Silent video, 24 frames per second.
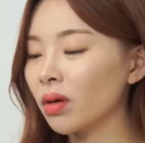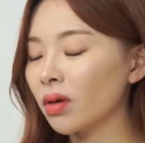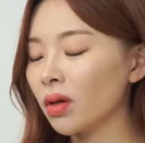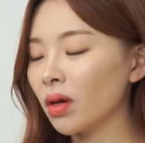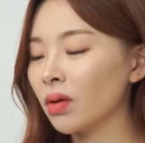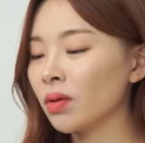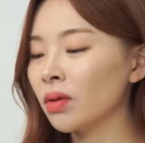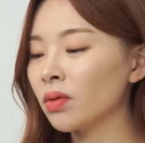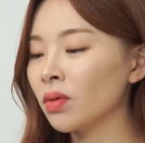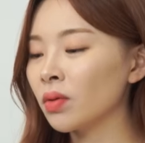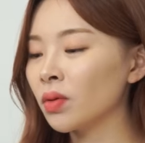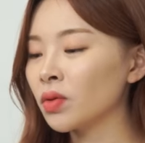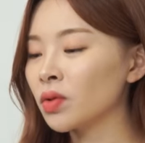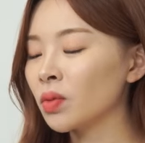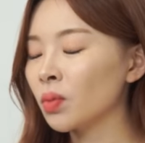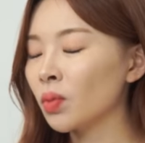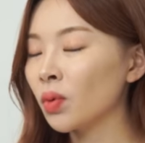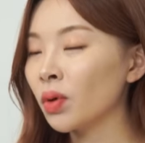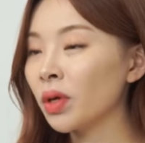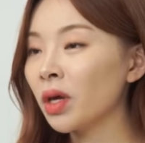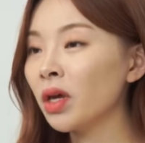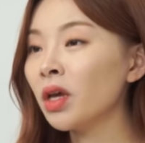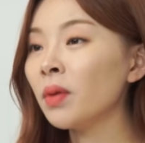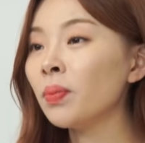예를 들어서
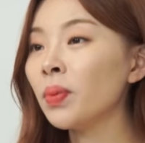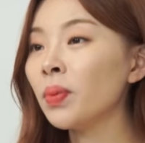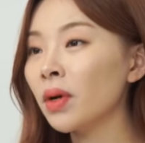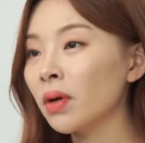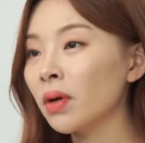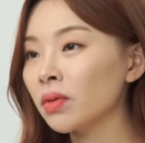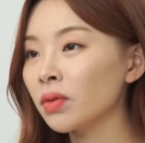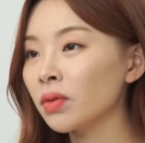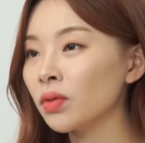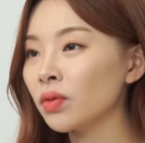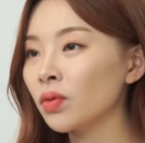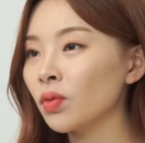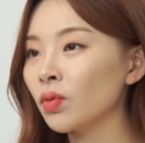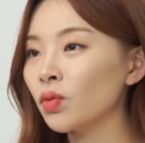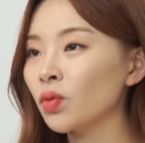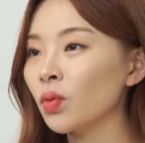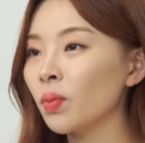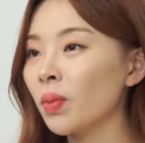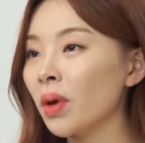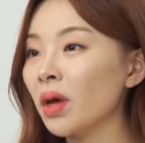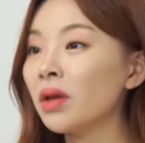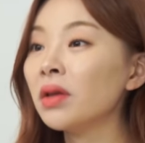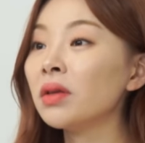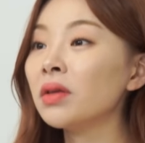뭐 K8 같은 경우도
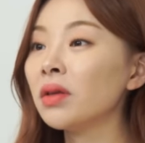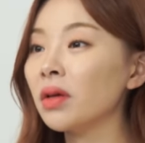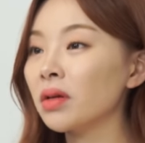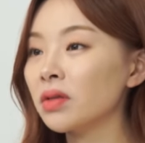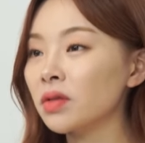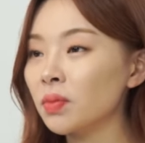메리디안